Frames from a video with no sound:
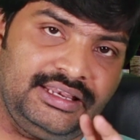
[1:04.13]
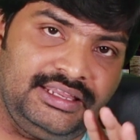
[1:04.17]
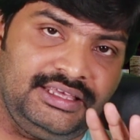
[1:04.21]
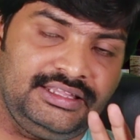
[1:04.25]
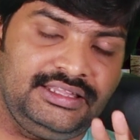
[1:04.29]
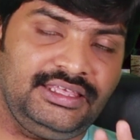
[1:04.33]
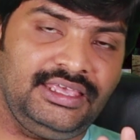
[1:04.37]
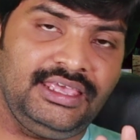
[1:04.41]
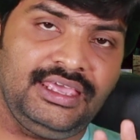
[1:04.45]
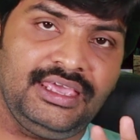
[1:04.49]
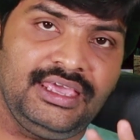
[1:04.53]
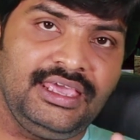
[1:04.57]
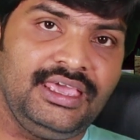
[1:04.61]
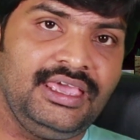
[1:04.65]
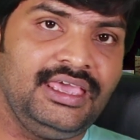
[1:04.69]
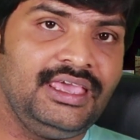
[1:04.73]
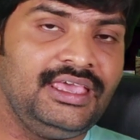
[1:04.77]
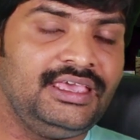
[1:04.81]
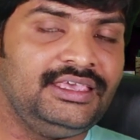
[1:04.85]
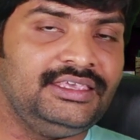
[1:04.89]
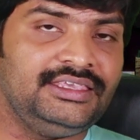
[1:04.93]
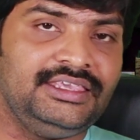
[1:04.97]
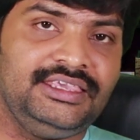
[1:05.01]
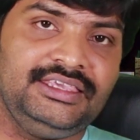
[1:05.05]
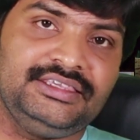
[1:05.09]
అనేది
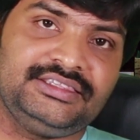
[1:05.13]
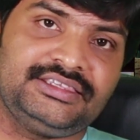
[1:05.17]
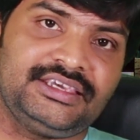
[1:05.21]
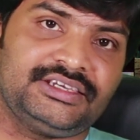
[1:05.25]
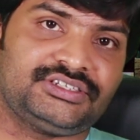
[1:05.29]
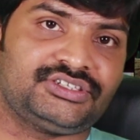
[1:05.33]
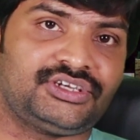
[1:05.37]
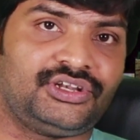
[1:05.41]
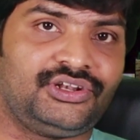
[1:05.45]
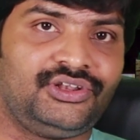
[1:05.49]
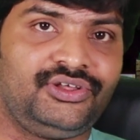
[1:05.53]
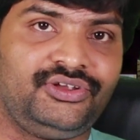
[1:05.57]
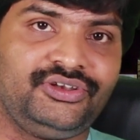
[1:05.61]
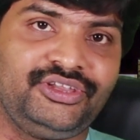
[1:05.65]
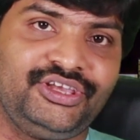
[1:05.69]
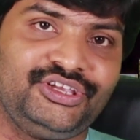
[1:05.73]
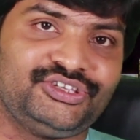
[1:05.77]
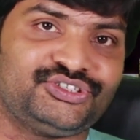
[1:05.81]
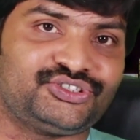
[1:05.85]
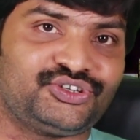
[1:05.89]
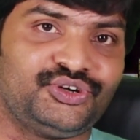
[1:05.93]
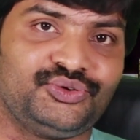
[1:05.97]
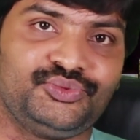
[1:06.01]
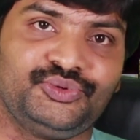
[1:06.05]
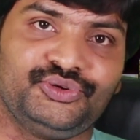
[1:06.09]
ఈ సెషన్లో
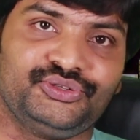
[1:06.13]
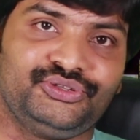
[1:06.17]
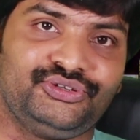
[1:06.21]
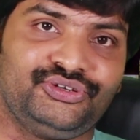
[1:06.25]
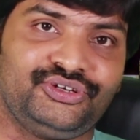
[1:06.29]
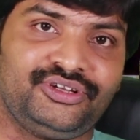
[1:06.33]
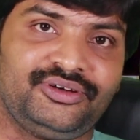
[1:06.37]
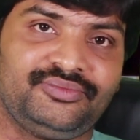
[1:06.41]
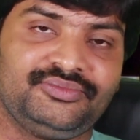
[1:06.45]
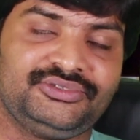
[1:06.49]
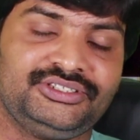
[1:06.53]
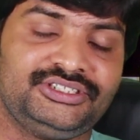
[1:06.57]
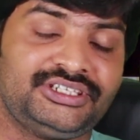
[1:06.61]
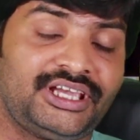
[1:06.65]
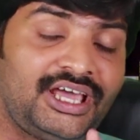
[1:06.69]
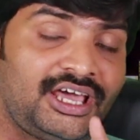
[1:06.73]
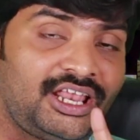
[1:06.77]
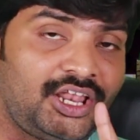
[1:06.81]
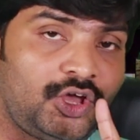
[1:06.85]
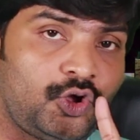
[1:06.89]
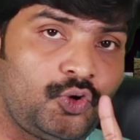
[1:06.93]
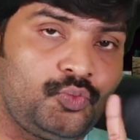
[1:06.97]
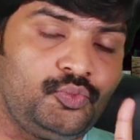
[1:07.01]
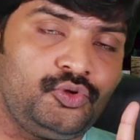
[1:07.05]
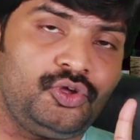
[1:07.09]
నేర్చుకోబోతున్నాం
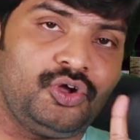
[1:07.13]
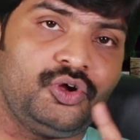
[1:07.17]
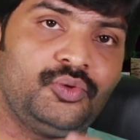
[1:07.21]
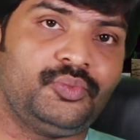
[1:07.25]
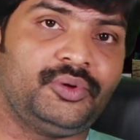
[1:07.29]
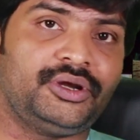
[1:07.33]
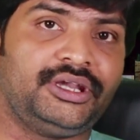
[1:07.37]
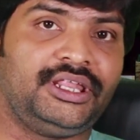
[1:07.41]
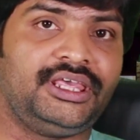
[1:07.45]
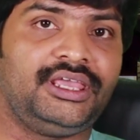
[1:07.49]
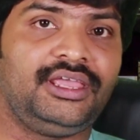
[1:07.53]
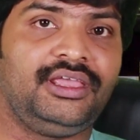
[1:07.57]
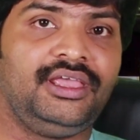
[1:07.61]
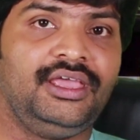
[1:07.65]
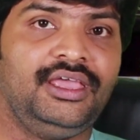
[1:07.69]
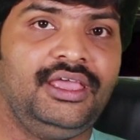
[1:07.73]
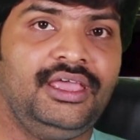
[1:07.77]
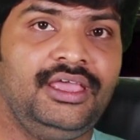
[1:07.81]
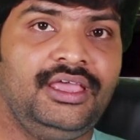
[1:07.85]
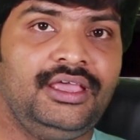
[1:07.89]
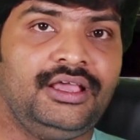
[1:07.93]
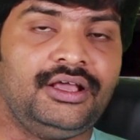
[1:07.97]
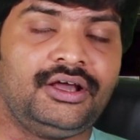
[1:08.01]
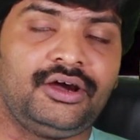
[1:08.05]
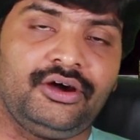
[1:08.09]
చాలా ఉపయోగపడే
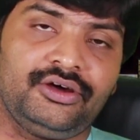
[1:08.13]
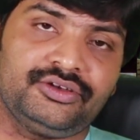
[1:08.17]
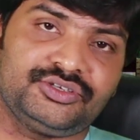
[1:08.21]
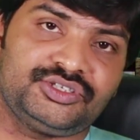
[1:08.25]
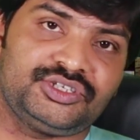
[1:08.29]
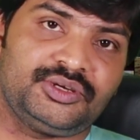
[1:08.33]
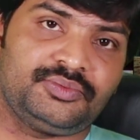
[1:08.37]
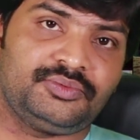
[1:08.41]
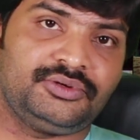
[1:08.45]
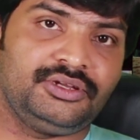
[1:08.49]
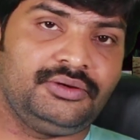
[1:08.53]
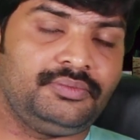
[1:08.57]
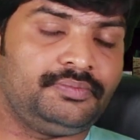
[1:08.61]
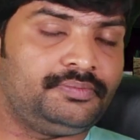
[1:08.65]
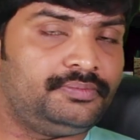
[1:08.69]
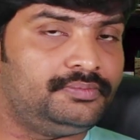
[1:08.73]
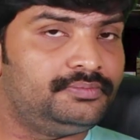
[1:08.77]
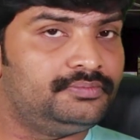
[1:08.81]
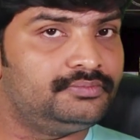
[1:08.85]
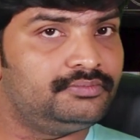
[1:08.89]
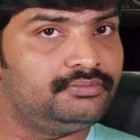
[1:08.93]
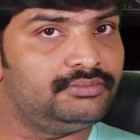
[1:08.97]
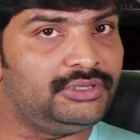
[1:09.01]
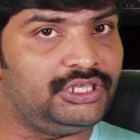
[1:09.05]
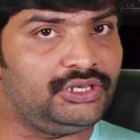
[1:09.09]
కాన్సెప్ట్
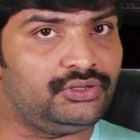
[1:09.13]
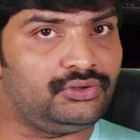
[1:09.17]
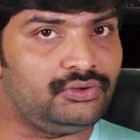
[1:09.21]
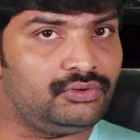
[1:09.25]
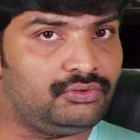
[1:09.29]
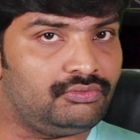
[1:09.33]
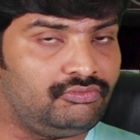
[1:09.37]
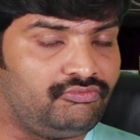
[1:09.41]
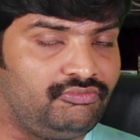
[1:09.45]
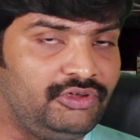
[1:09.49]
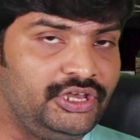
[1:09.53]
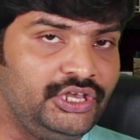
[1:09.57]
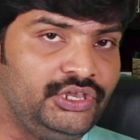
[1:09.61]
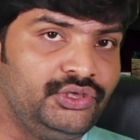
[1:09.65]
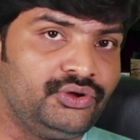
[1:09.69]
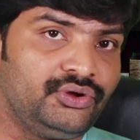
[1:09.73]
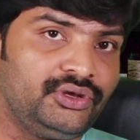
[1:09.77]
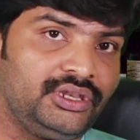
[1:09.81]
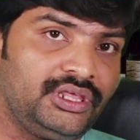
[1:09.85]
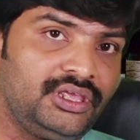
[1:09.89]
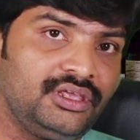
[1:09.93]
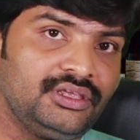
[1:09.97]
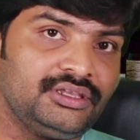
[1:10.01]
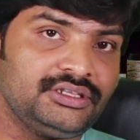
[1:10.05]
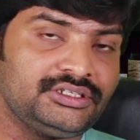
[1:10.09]
మీరు
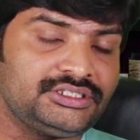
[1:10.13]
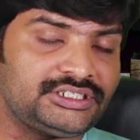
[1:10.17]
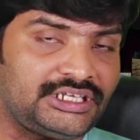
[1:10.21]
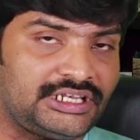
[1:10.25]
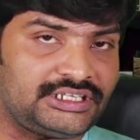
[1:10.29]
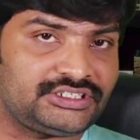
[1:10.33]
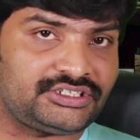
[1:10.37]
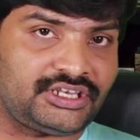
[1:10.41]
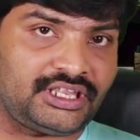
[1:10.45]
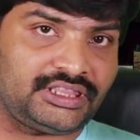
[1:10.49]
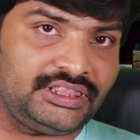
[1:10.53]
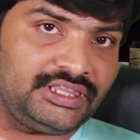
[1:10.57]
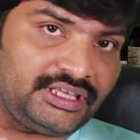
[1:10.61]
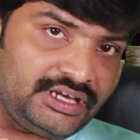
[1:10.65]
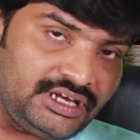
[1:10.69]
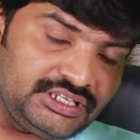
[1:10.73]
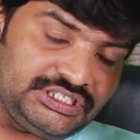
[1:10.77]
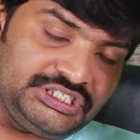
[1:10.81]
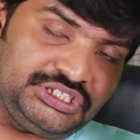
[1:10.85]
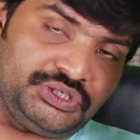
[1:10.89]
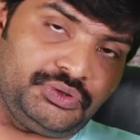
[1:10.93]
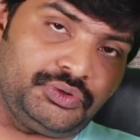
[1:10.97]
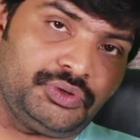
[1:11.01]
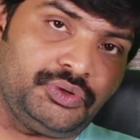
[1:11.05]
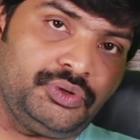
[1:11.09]
వీడియోని చాలా శ్రద్ధగా
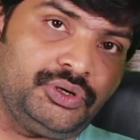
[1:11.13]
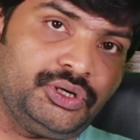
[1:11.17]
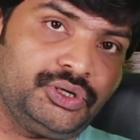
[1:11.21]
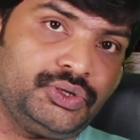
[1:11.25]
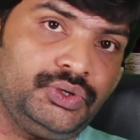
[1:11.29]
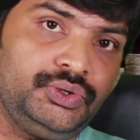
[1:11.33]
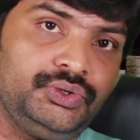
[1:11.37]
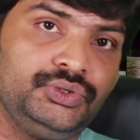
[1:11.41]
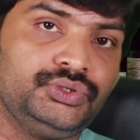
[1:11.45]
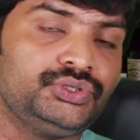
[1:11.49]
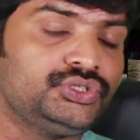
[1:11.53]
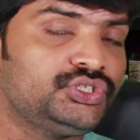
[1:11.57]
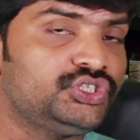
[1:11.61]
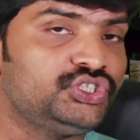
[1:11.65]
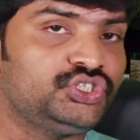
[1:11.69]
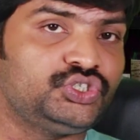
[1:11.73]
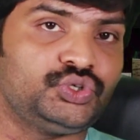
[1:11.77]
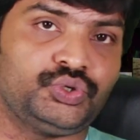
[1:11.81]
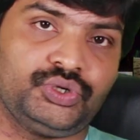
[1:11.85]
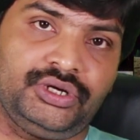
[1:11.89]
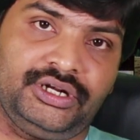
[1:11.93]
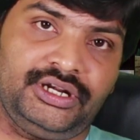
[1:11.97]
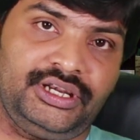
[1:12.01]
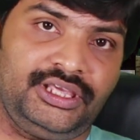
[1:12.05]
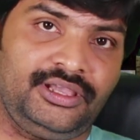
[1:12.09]
చివరి వరకు
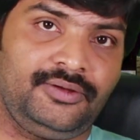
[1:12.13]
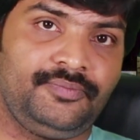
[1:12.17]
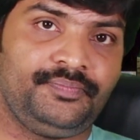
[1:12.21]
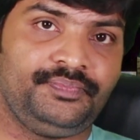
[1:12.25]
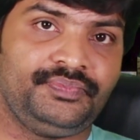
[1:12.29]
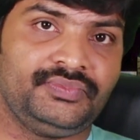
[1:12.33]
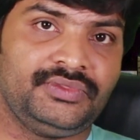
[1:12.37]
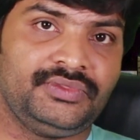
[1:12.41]
చూడండి